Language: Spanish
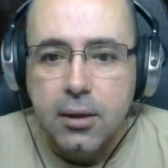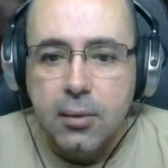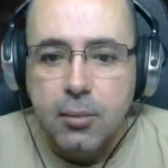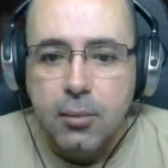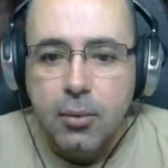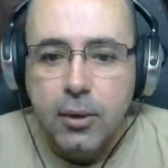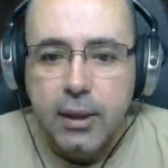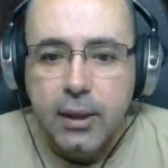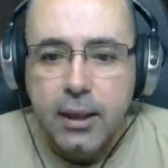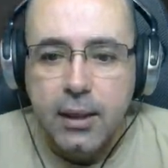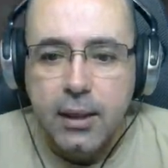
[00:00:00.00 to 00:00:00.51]

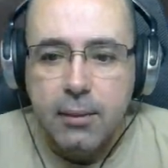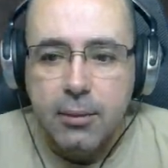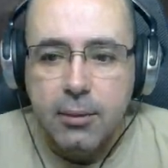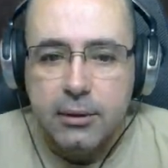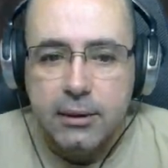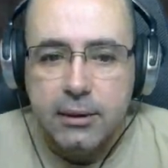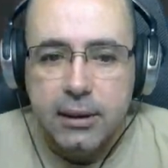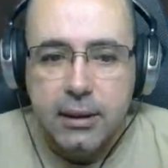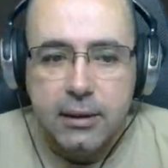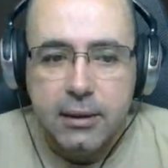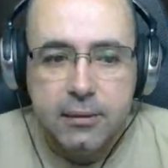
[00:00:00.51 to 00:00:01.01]
Pues nada, vamos a
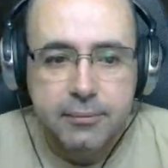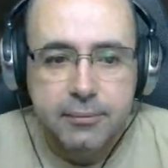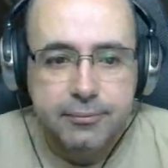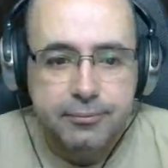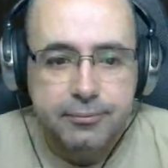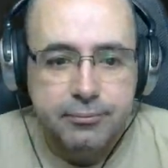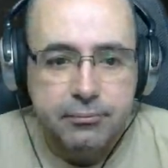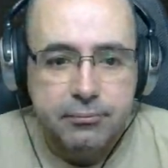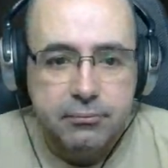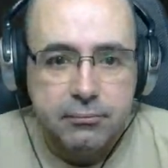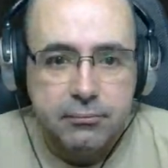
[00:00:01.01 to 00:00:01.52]
seguir
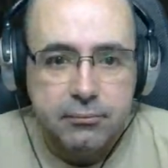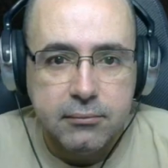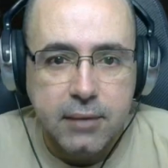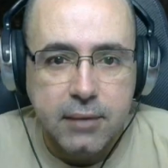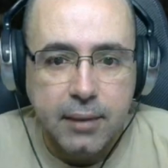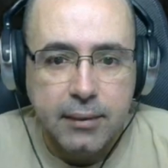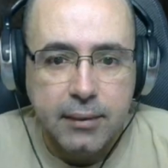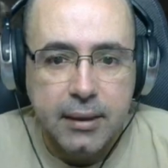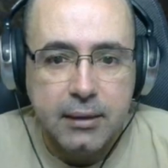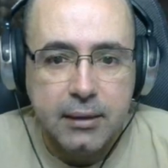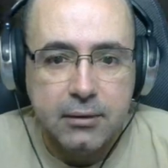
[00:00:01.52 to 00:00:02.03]
a
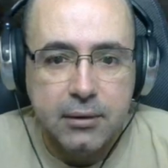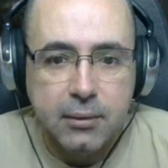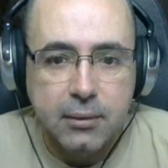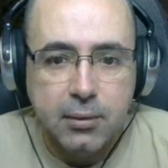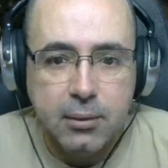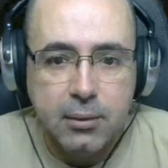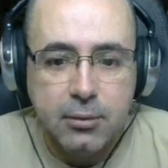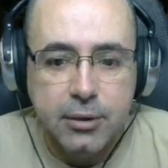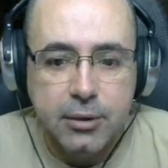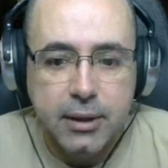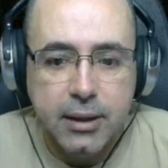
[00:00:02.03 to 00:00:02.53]
ver hasta dónde
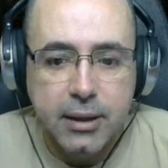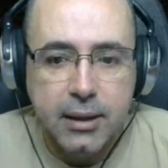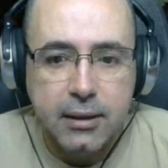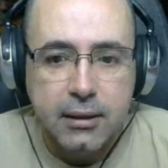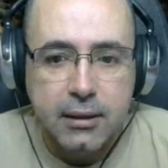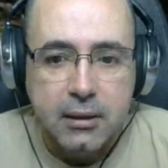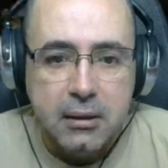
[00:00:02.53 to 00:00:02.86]
podemos llegar.